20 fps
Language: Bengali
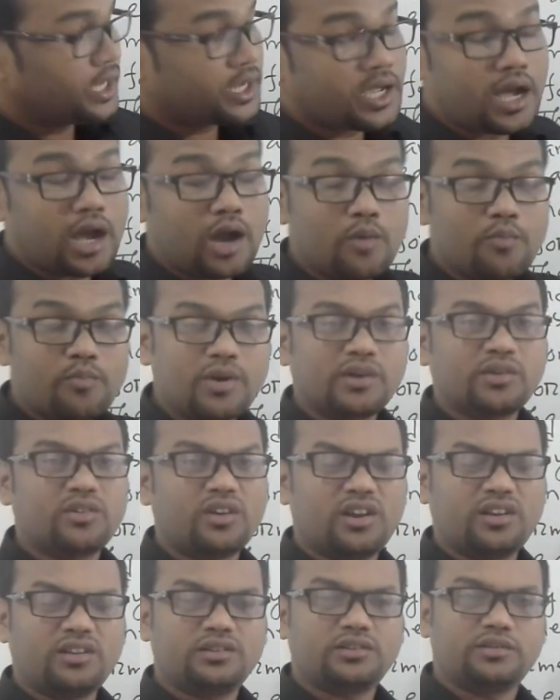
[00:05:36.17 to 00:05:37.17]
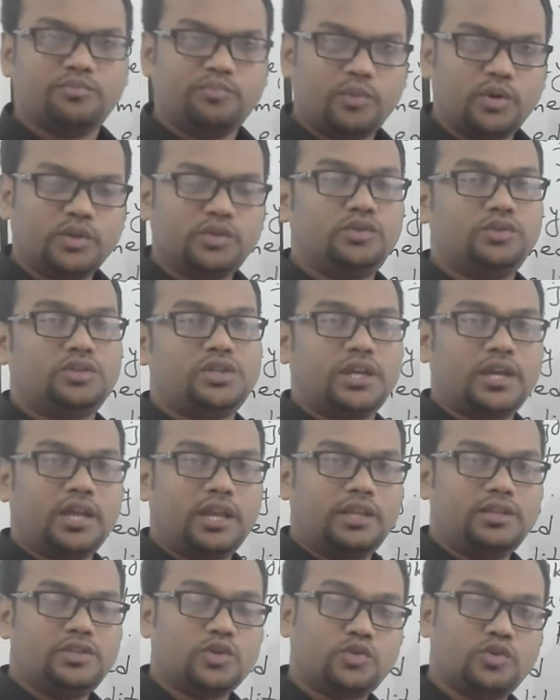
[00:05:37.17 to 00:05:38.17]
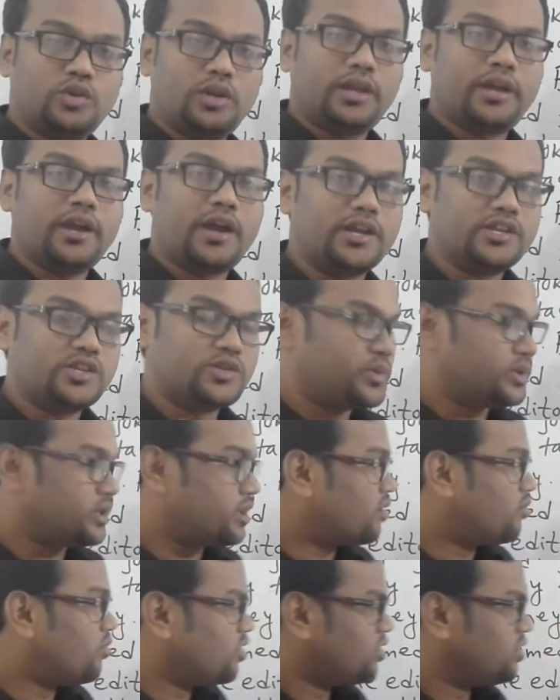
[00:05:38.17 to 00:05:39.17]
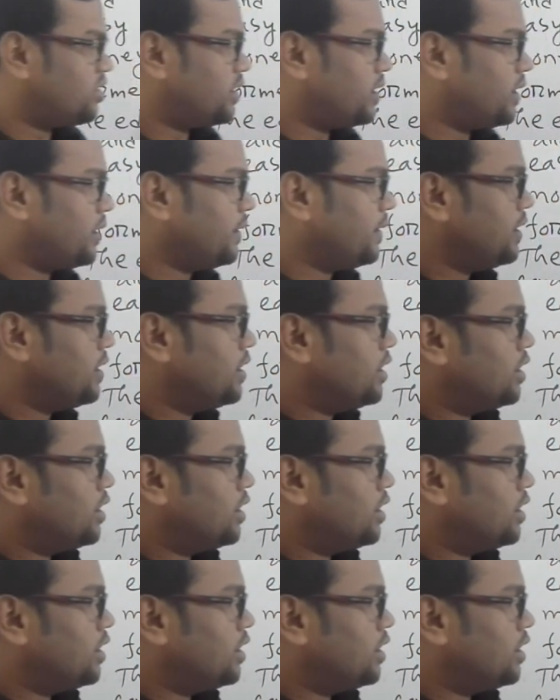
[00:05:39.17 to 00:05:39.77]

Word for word: লেখা আহ্বান করার মধ্যে সেখানে যত লেখা আসবে তার মধ্যে থেকে